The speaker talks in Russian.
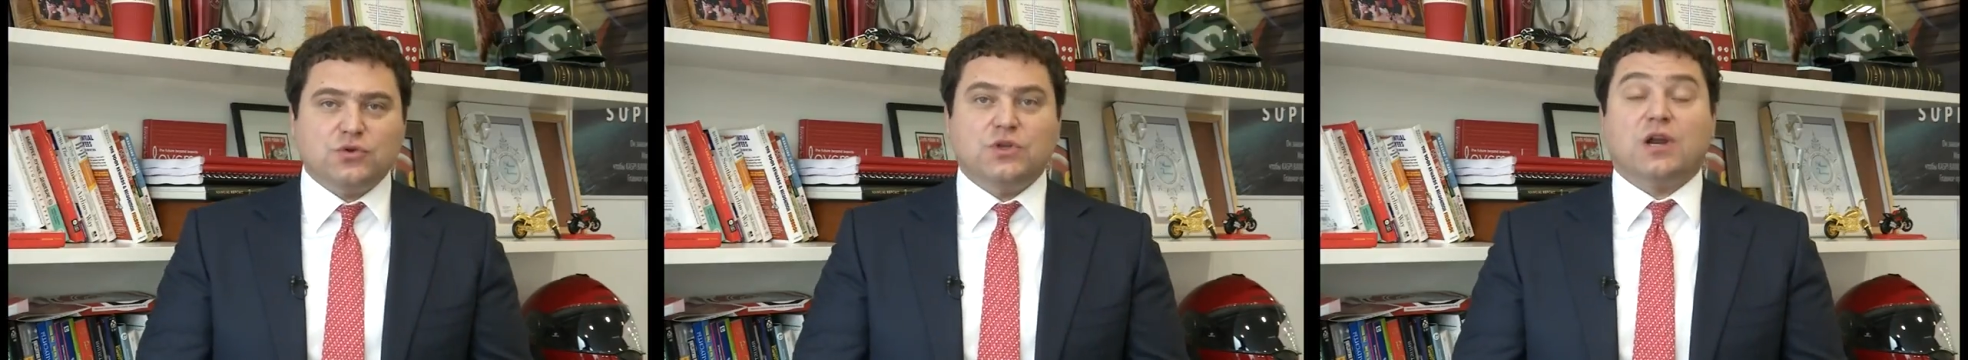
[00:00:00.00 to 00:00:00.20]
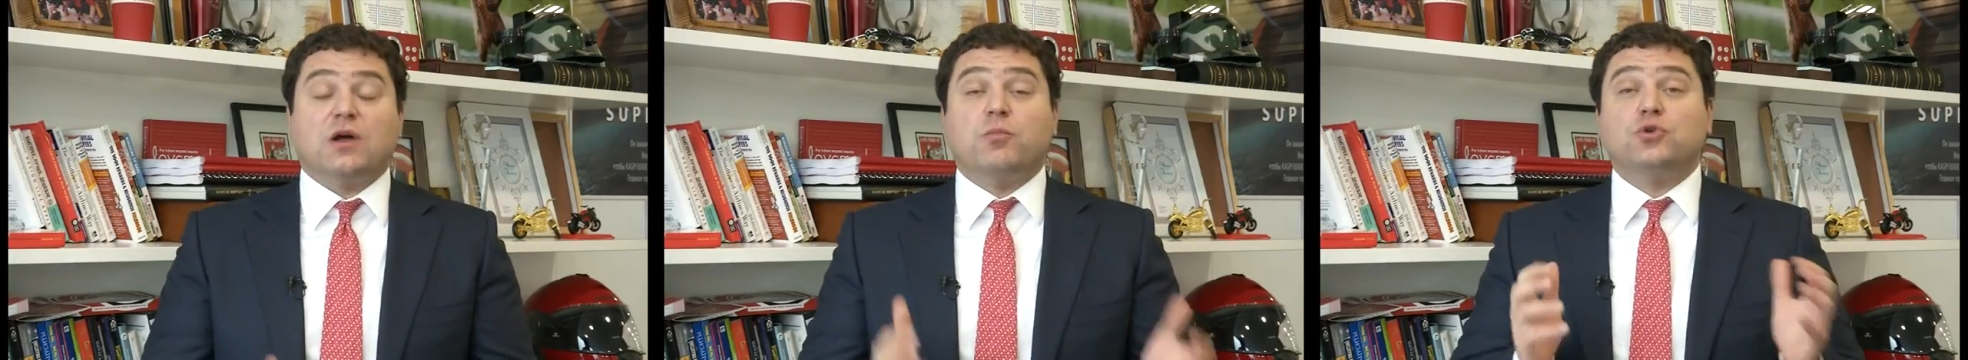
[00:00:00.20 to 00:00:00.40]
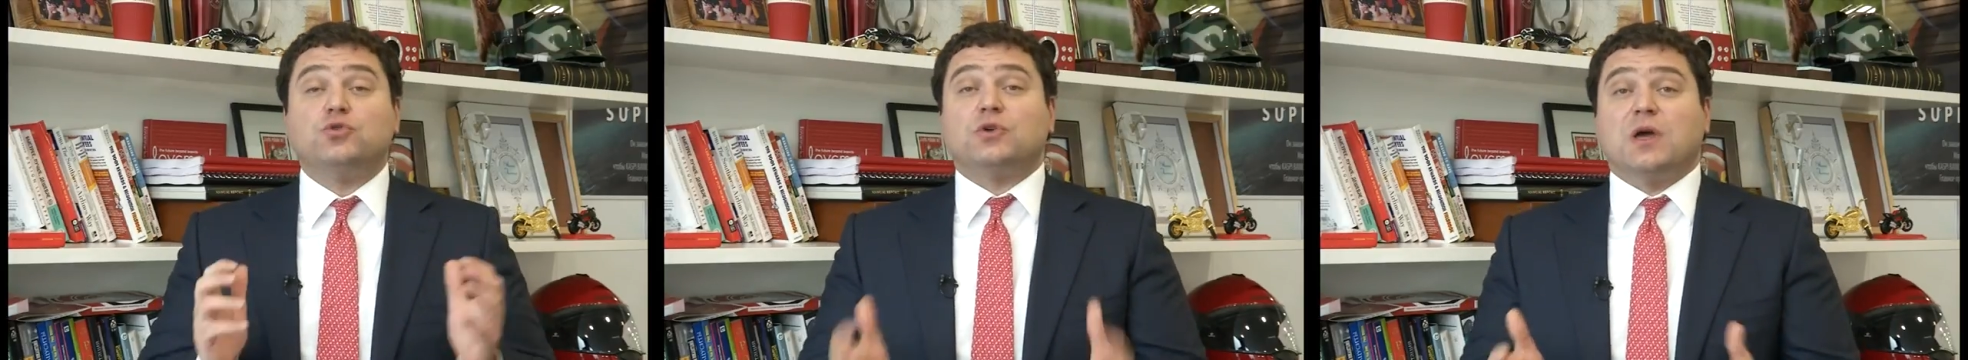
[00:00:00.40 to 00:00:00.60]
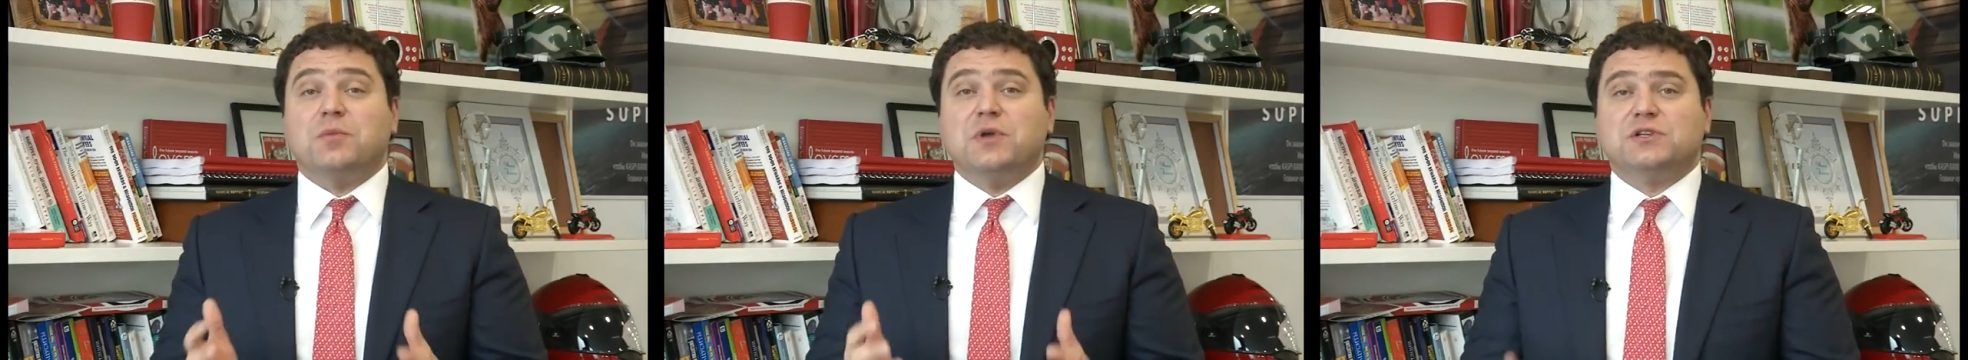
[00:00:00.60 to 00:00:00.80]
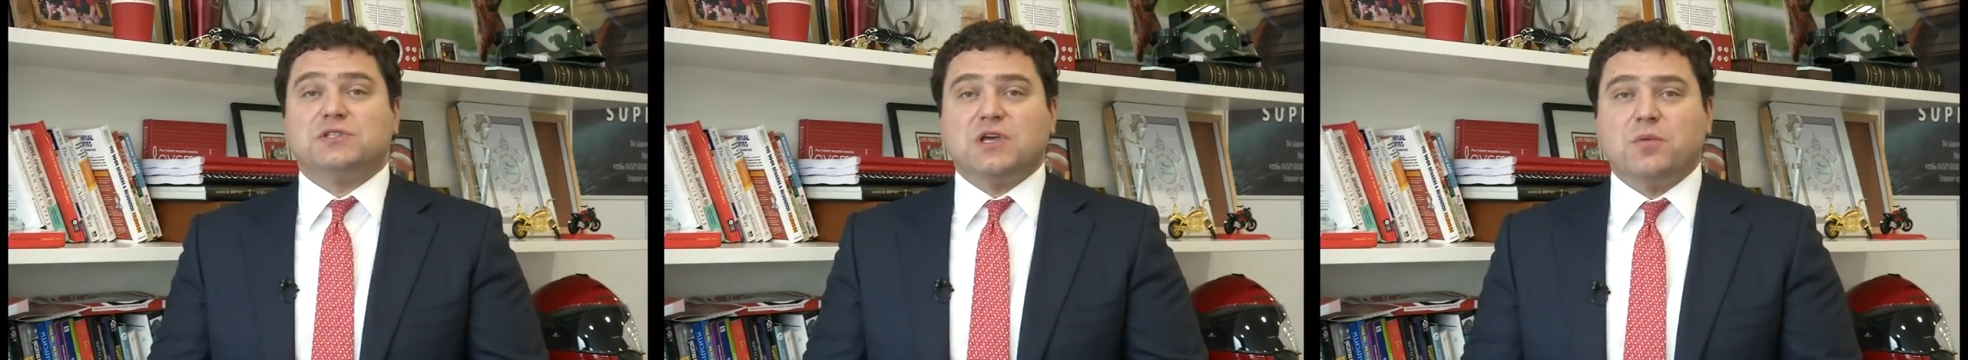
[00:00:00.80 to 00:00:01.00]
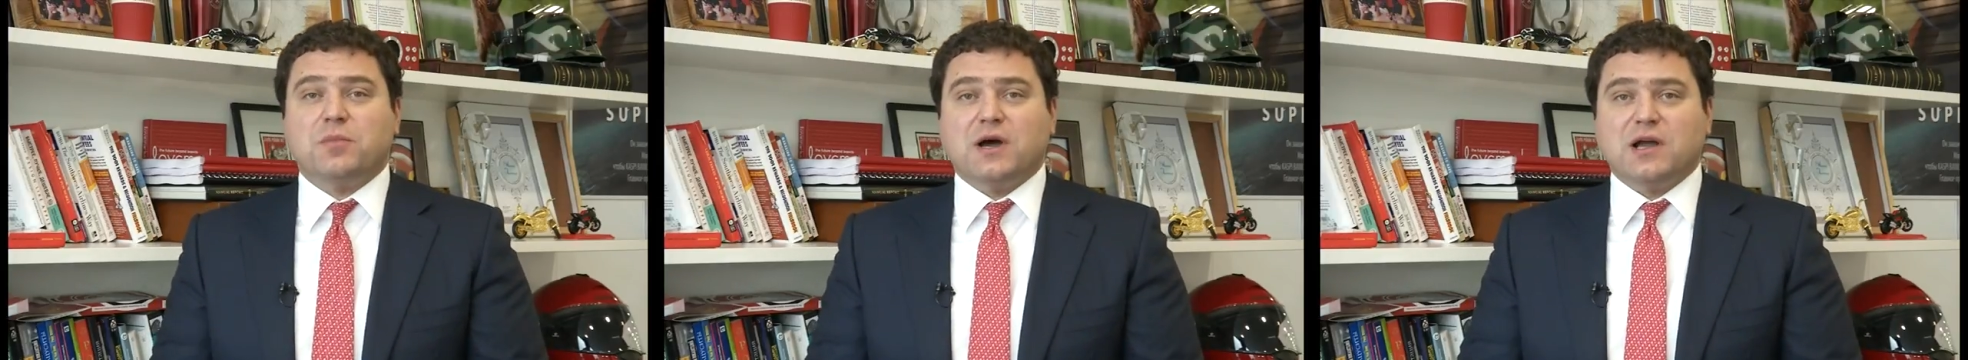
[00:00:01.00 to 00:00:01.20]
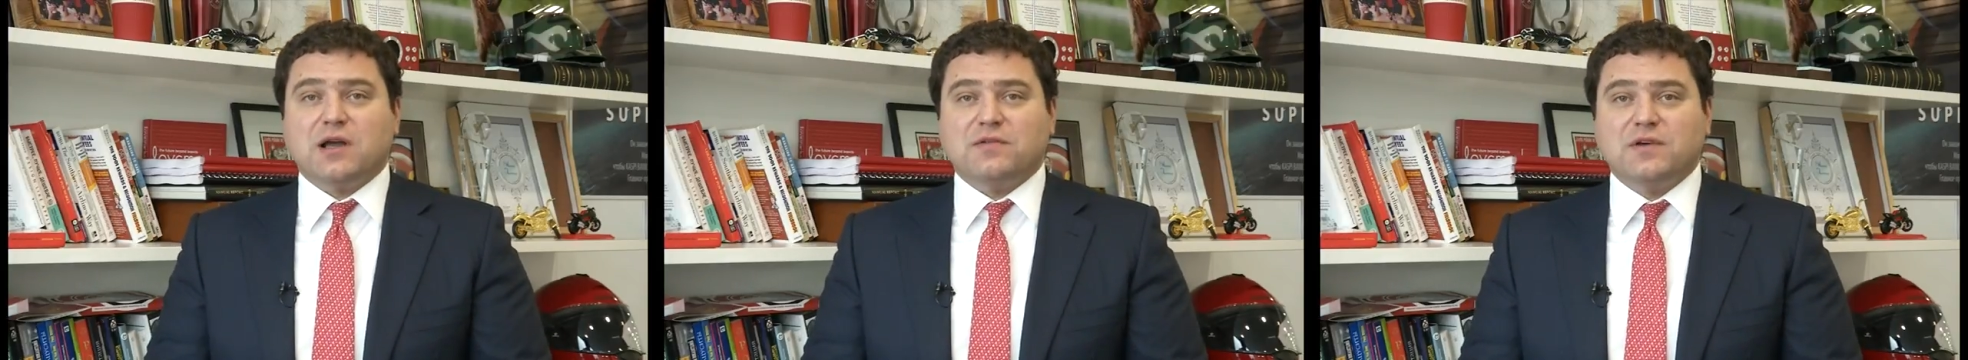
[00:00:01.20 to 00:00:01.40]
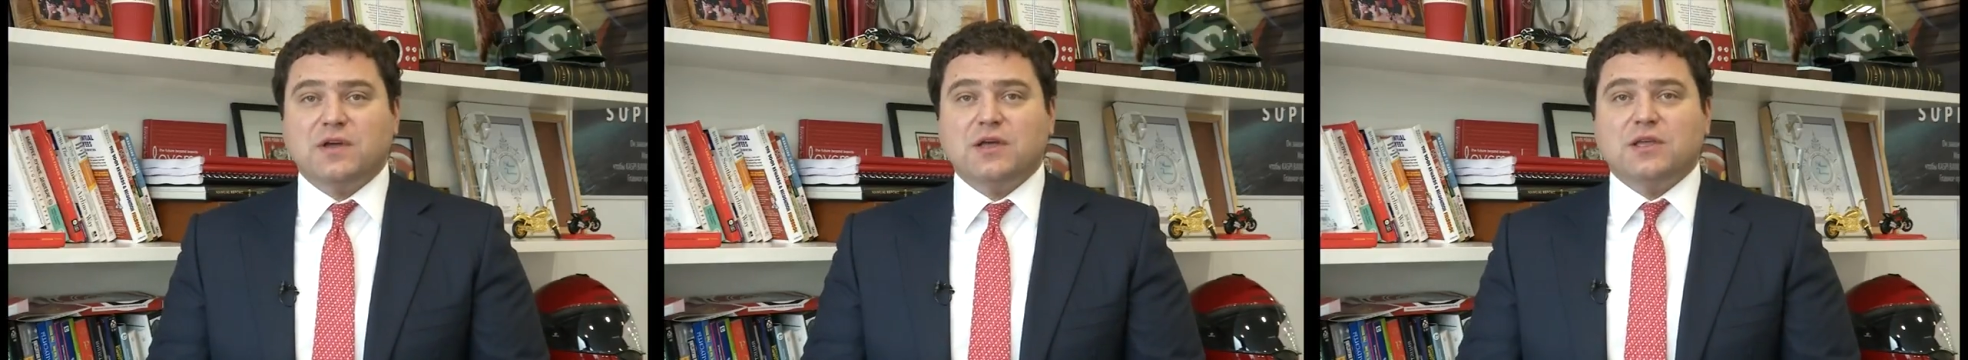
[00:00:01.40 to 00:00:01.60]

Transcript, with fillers: и работу коммерческих банков